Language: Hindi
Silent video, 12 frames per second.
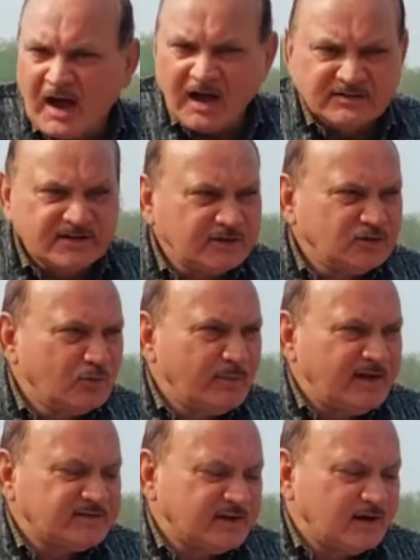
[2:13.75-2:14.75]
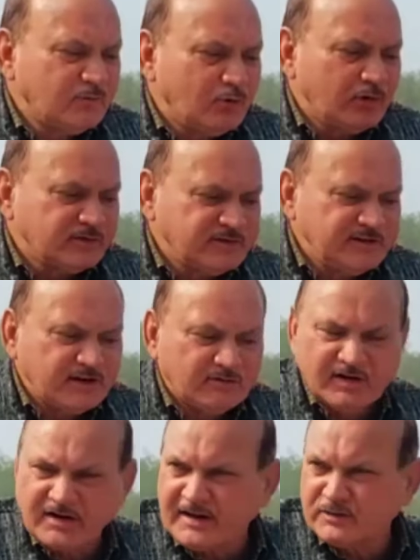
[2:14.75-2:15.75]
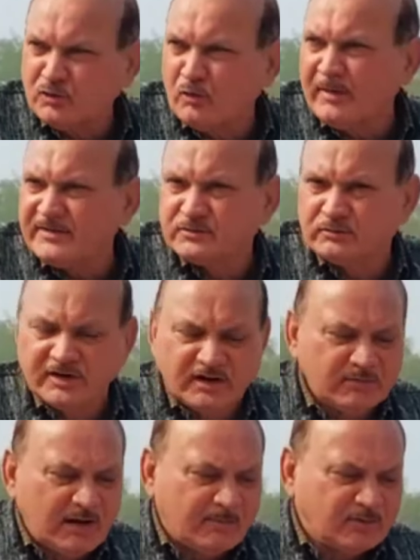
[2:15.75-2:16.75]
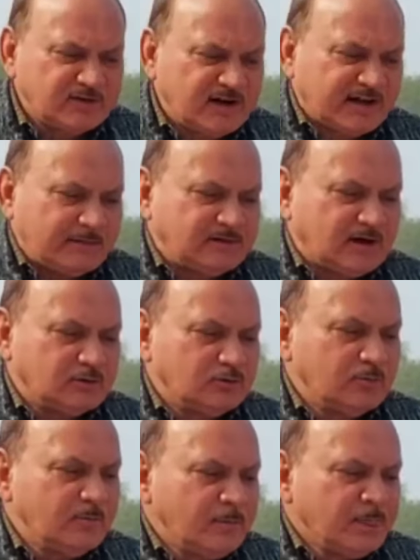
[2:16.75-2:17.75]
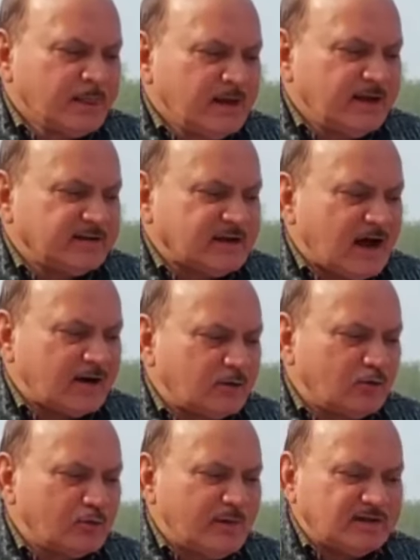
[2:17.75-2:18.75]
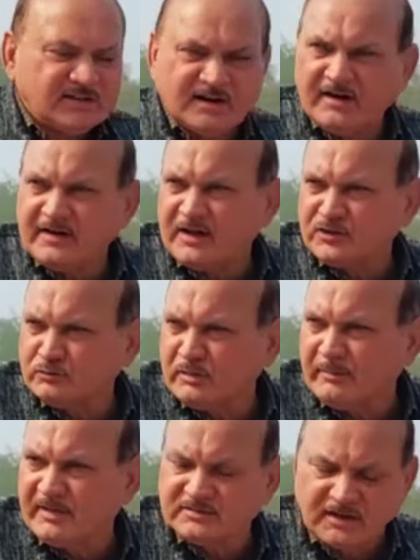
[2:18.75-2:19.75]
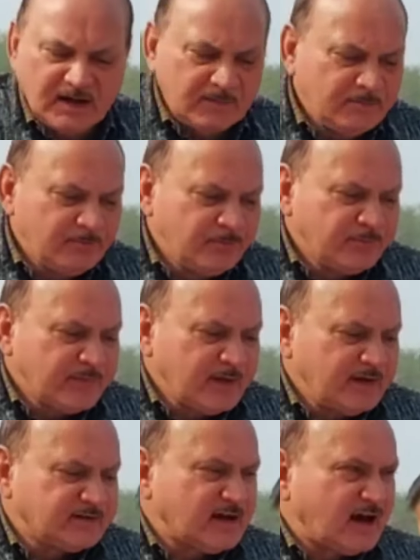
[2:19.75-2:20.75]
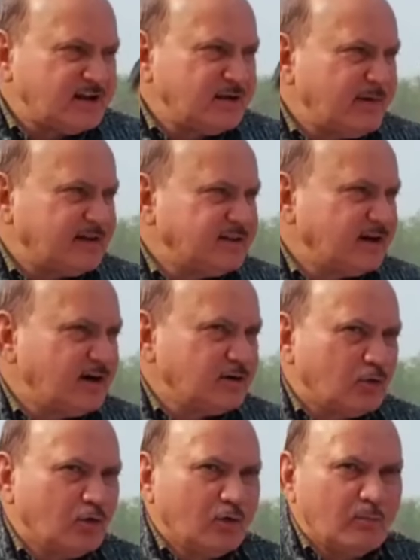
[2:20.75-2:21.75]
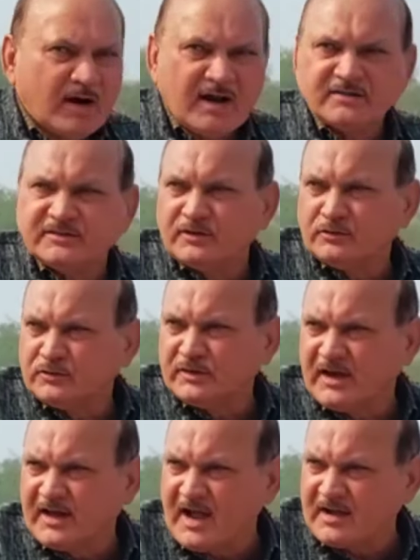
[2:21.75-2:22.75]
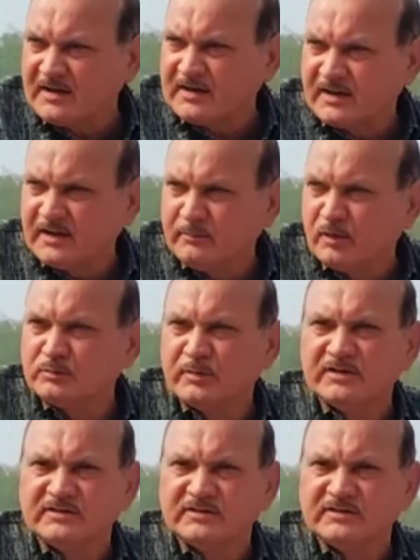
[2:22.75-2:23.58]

आज के जो मैच हैं वो सीनियर वर्ग के दो मैच हुए हैं मैं आपको जानकारी बता दूँ हिसार और महेंद्रगढ़ का सुबह मैच था हिसार ने महेंद्रगढ़ को बारह जीरो से हरा करके बहुत बड़ी